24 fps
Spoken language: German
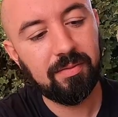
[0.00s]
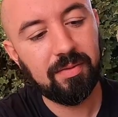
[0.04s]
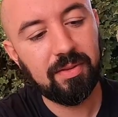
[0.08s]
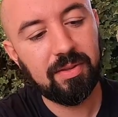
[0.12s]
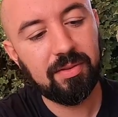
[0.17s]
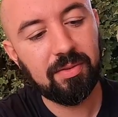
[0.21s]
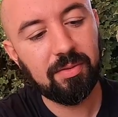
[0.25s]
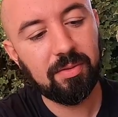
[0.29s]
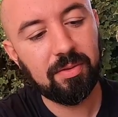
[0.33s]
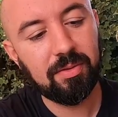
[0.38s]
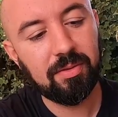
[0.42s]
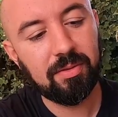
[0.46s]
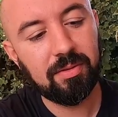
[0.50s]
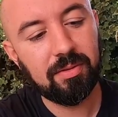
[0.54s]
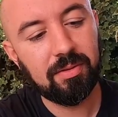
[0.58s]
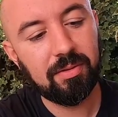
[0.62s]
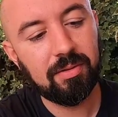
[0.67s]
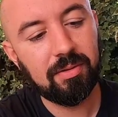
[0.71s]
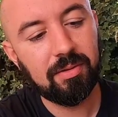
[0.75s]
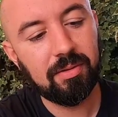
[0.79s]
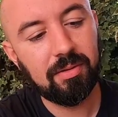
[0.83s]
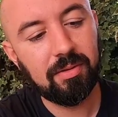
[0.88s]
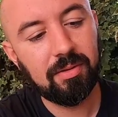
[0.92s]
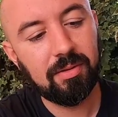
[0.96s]
wie so, ein,
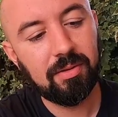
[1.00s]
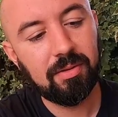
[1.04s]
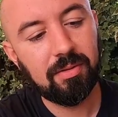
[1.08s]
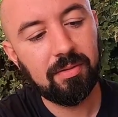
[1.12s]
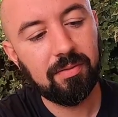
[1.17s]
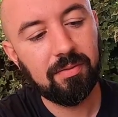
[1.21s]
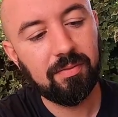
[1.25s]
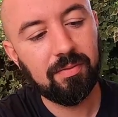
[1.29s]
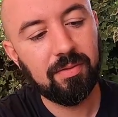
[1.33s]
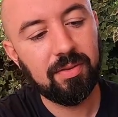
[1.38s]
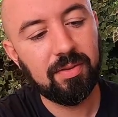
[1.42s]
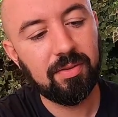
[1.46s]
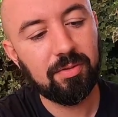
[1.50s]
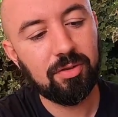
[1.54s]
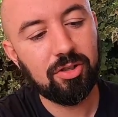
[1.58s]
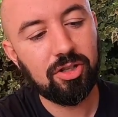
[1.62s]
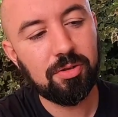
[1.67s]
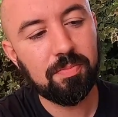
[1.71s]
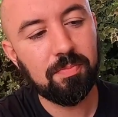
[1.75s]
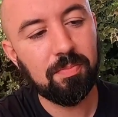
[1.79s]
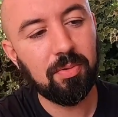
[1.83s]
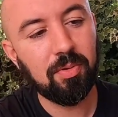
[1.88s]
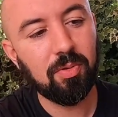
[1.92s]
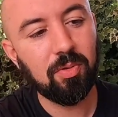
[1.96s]
wie so ein
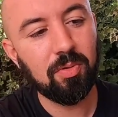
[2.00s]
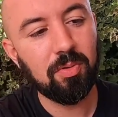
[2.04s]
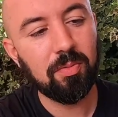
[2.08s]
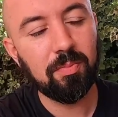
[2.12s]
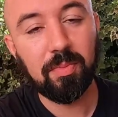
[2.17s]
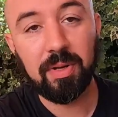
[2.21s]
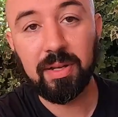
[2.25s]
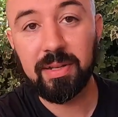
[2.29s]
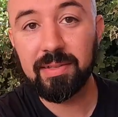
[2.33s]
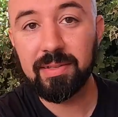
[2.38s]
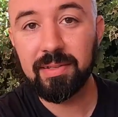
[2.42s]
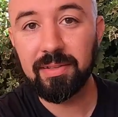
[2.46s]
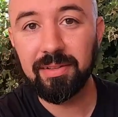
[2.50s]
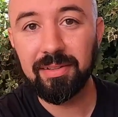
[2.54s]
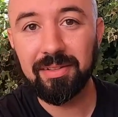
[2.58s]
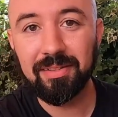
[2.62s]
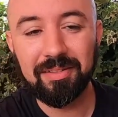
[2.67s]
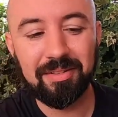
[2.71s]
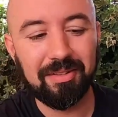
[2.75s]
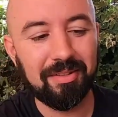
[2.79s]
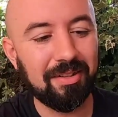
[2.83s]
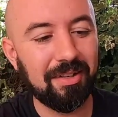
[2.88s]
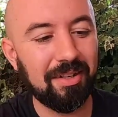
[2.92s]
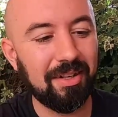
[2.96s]
Sprungmesser.
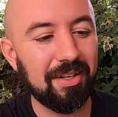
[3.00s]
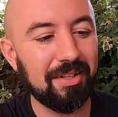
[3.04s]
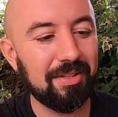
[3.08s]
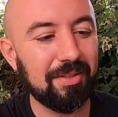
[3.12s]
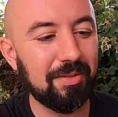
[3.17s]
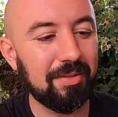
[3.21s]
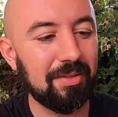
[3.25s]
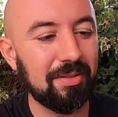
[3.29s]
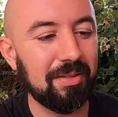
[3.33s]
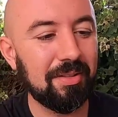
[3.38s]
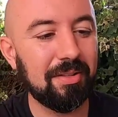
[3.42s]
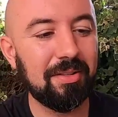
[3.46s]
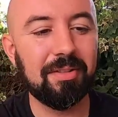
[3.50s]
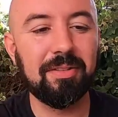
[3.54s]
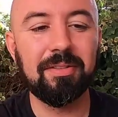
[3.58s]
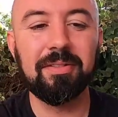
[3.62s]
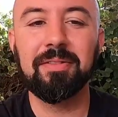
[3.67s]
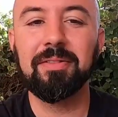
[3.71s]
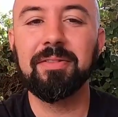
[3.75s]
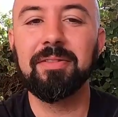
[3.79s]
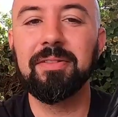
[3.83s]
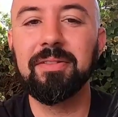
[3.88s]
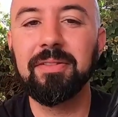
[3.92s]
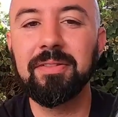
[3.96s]
Also äh,
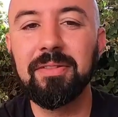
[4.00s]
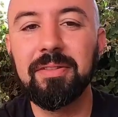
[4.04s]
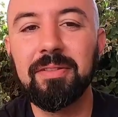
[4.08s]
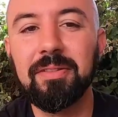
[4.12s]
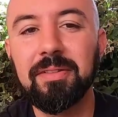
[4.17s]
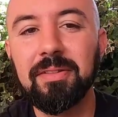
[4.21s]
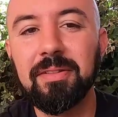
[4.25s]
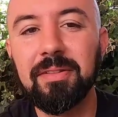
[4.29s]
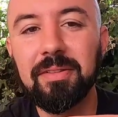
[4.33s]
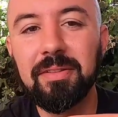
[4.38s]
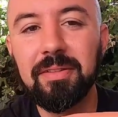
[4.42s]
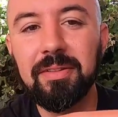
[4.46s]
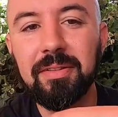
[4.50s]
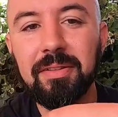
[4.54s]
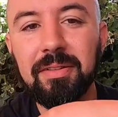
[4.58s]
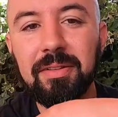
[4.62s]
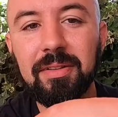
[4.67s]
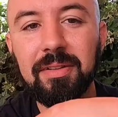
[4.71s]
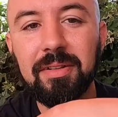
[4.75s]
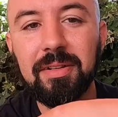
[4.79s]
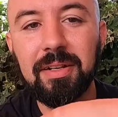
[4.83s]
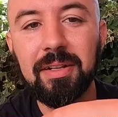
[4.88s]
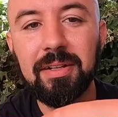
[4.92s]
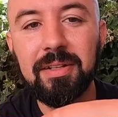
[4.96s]

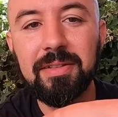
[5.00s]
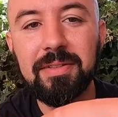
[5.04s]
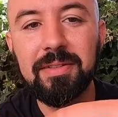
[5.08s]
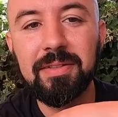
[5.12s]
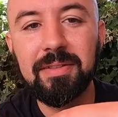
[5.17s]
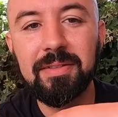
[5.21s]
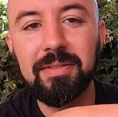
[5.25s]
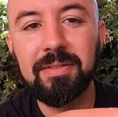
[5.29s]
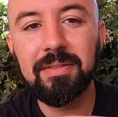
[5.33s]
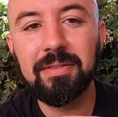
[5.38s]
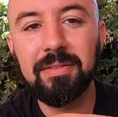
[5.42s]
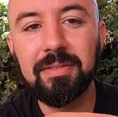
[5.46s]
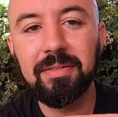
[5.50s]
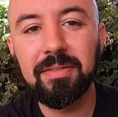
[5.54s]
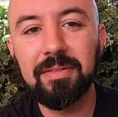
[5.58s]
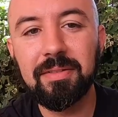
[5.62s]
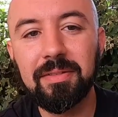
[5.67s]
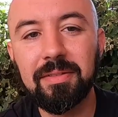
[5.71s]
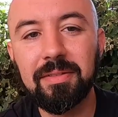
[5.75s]
da dieses.